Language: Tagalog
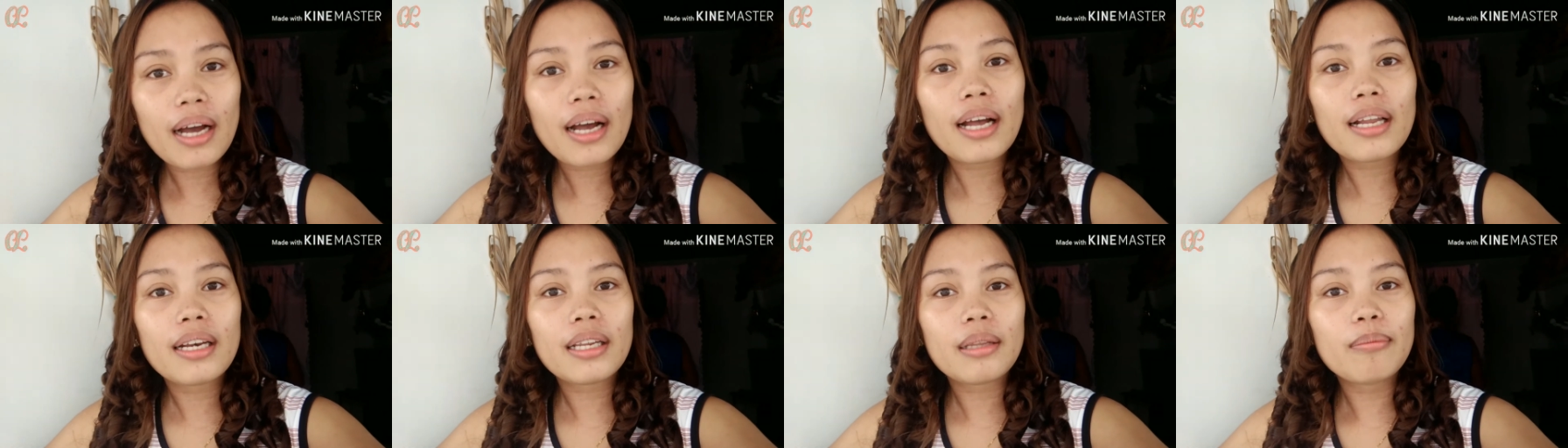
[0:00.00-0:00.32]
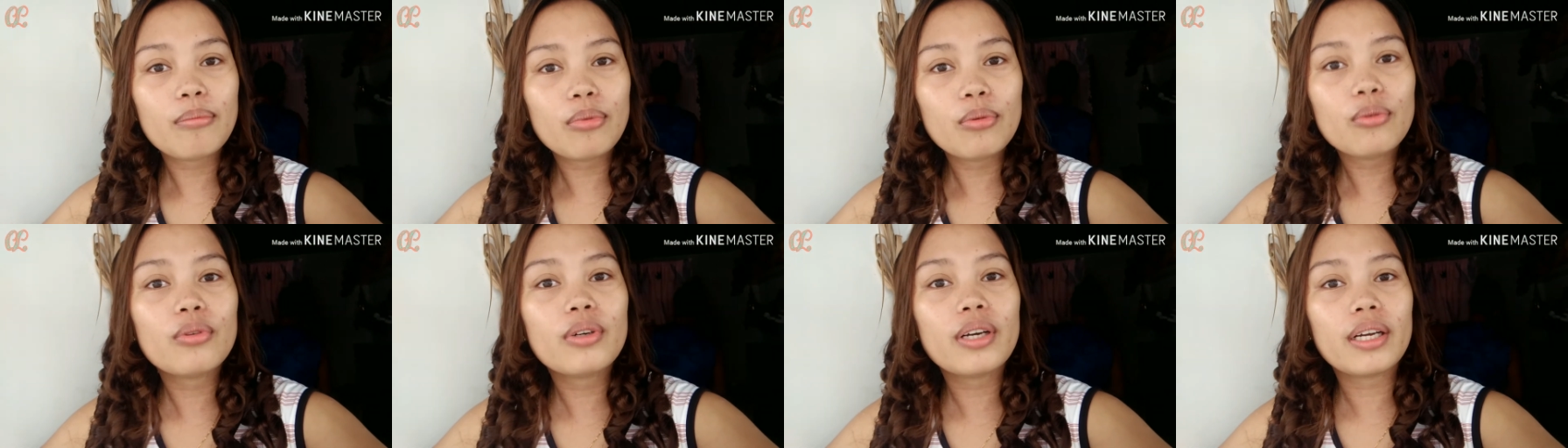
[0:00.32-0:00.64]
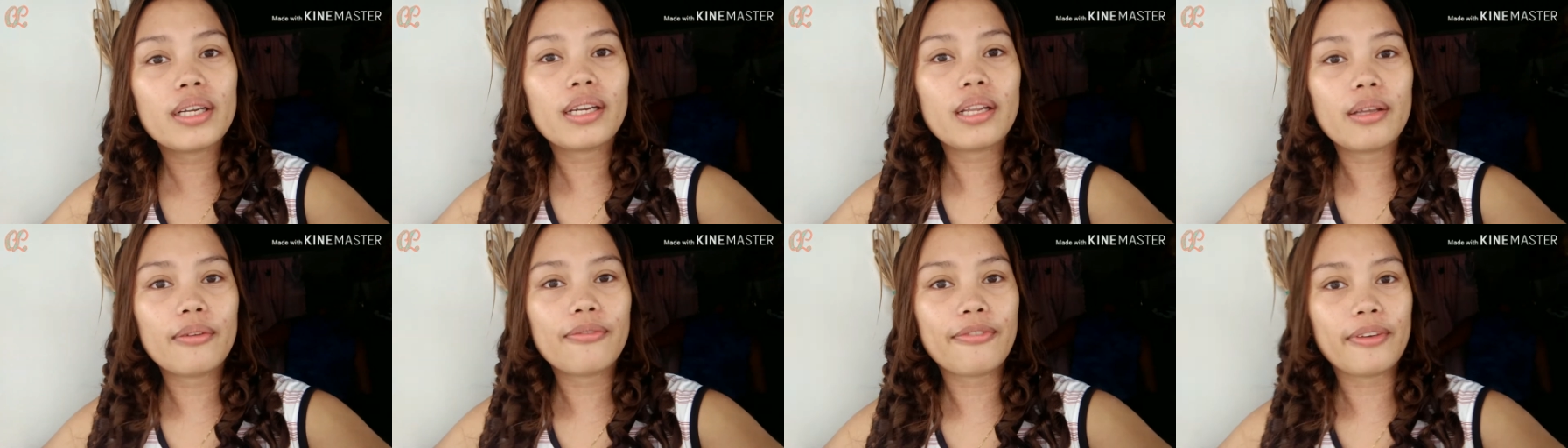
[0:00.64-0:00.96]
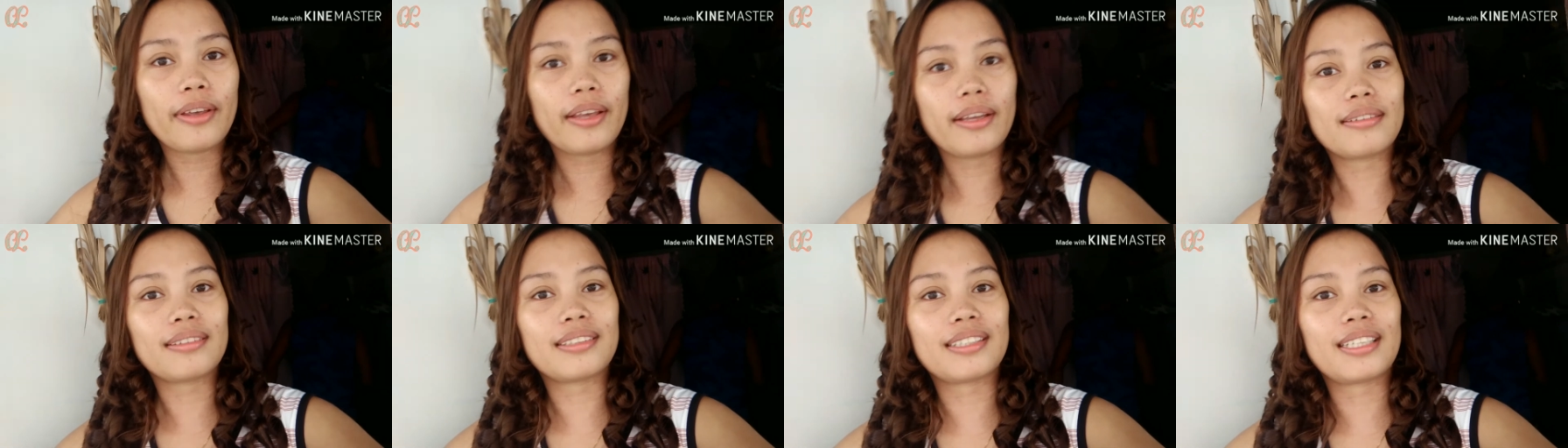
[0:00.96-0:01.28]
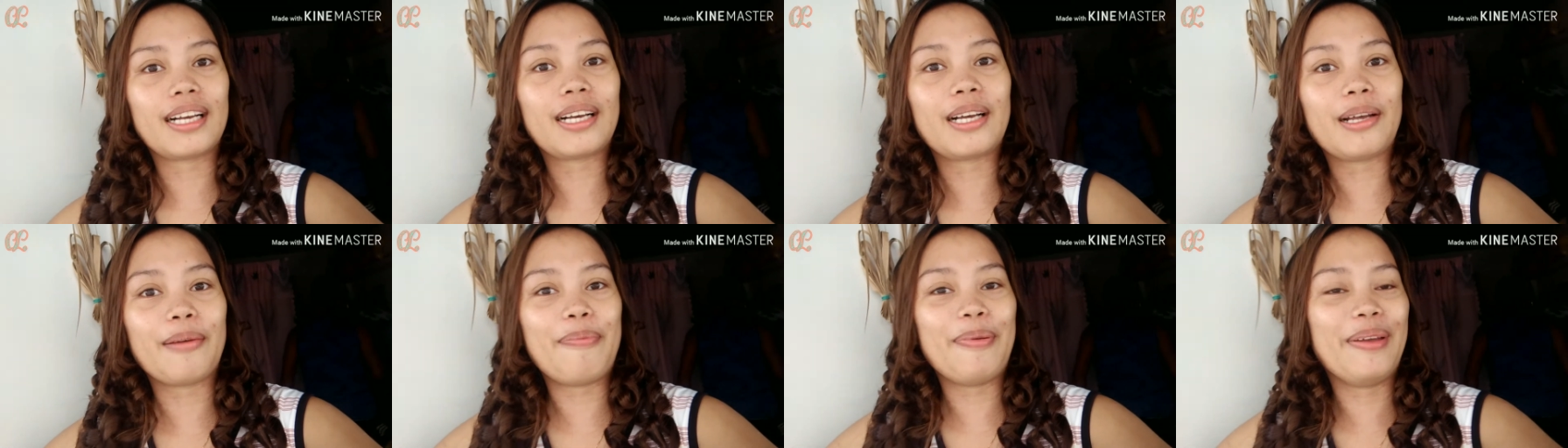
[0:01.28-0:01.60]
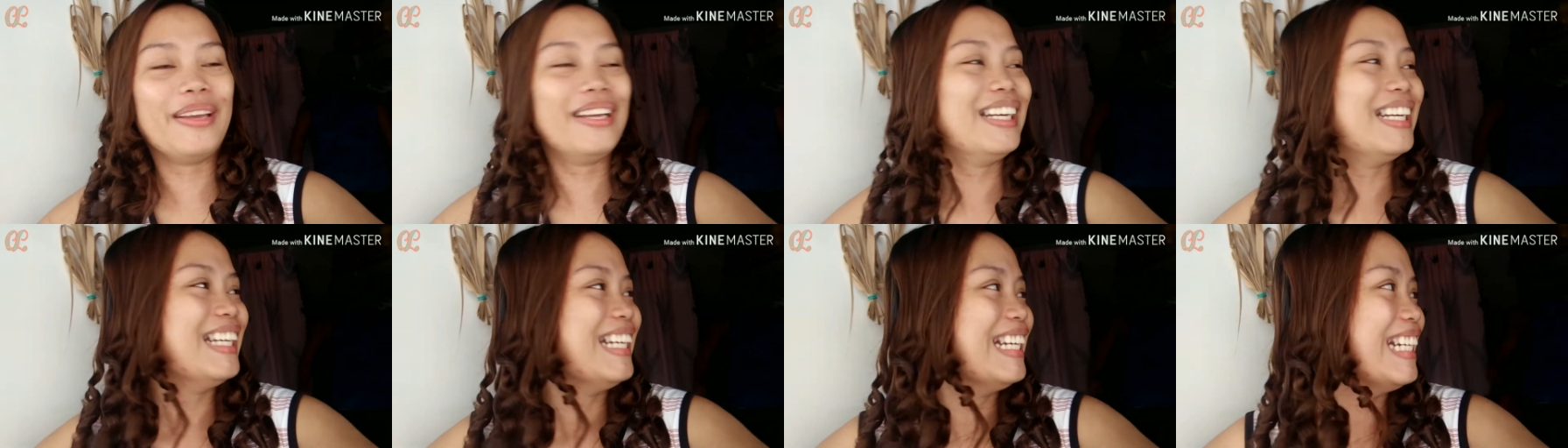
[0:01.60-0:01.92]
kalibugan effect
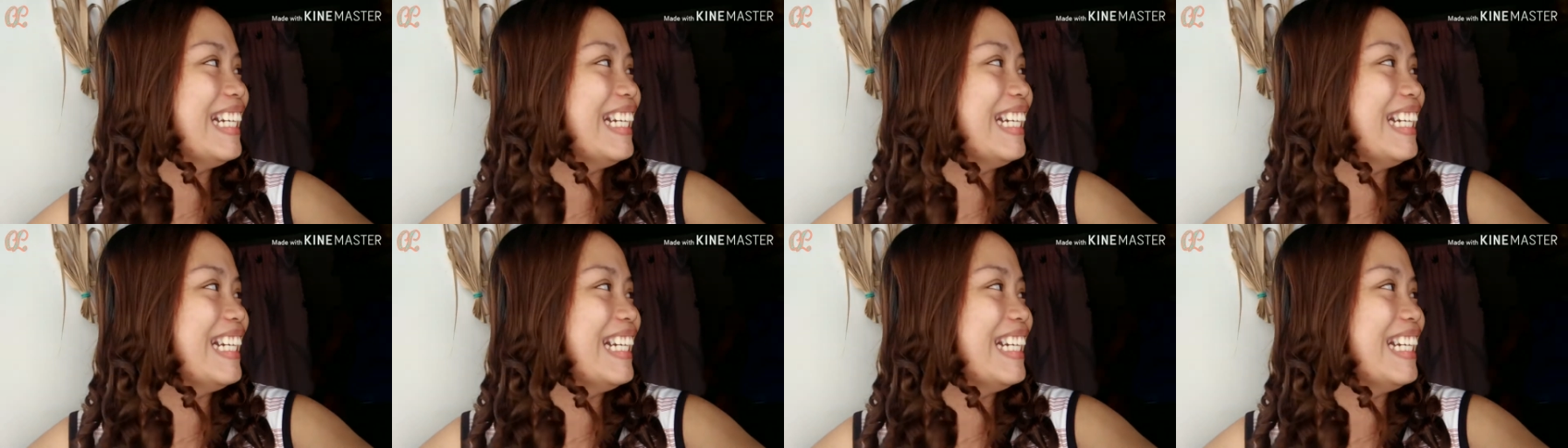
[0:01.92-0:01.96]
kagabi.